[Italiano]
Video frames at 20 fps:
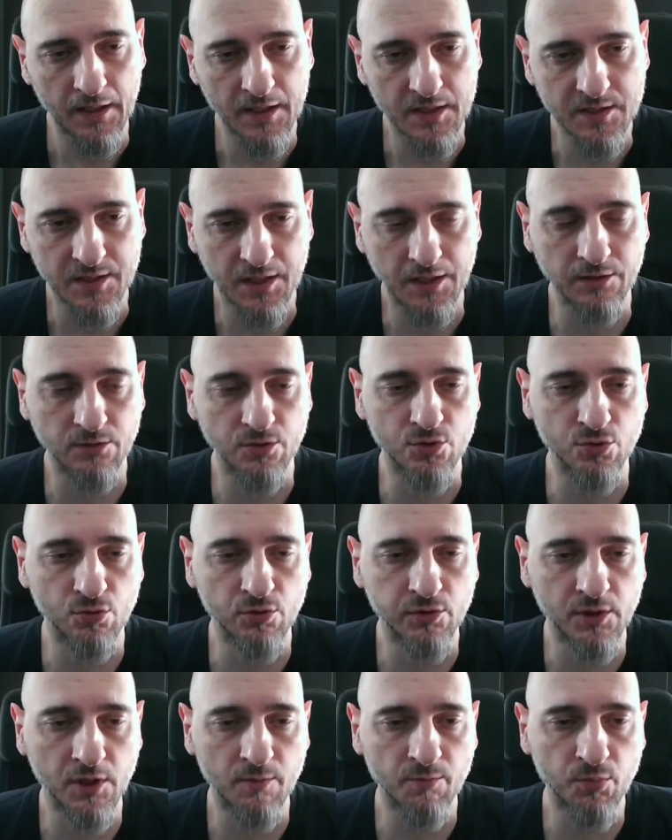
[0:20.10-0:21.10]
il salto
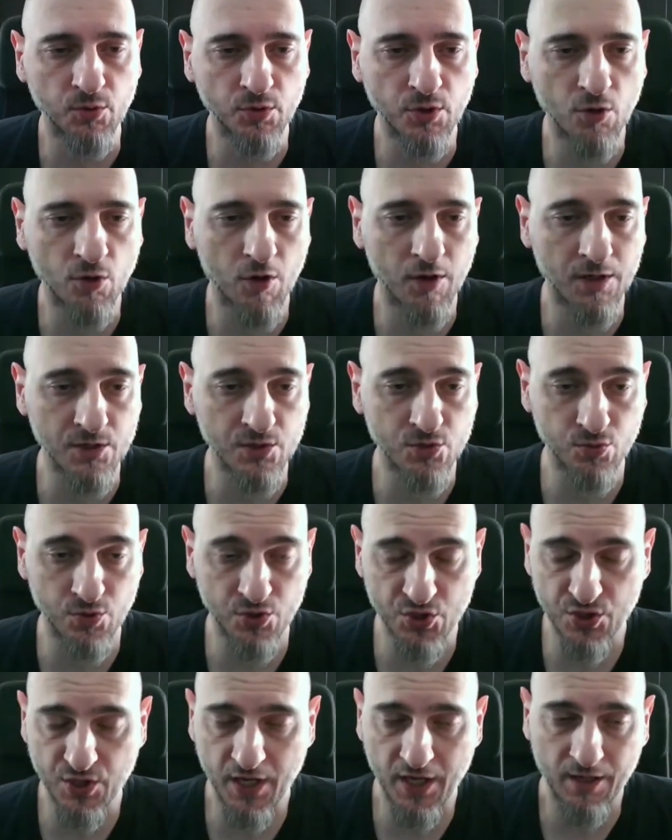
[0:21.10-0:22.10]
sul tempo di Olan su
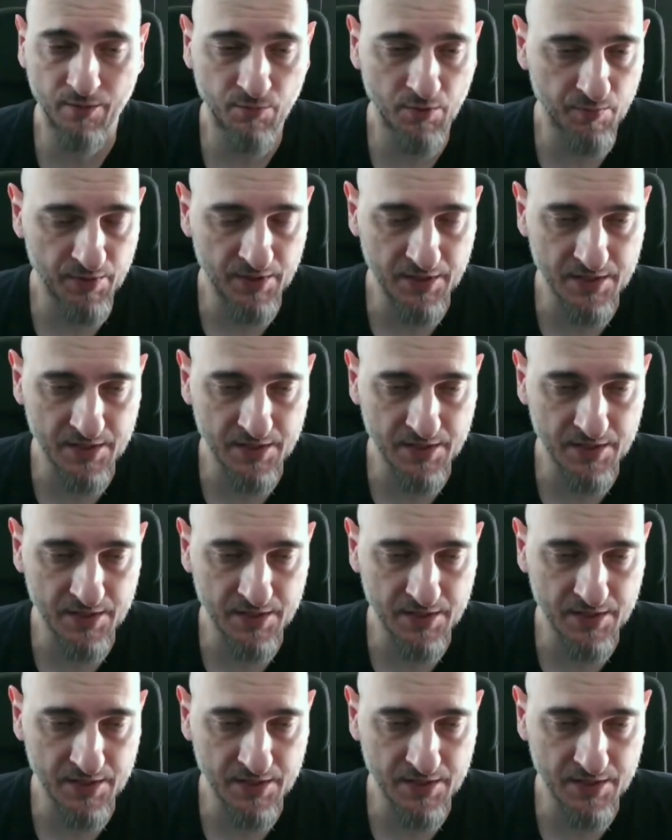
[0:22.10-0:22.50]
Acerbi,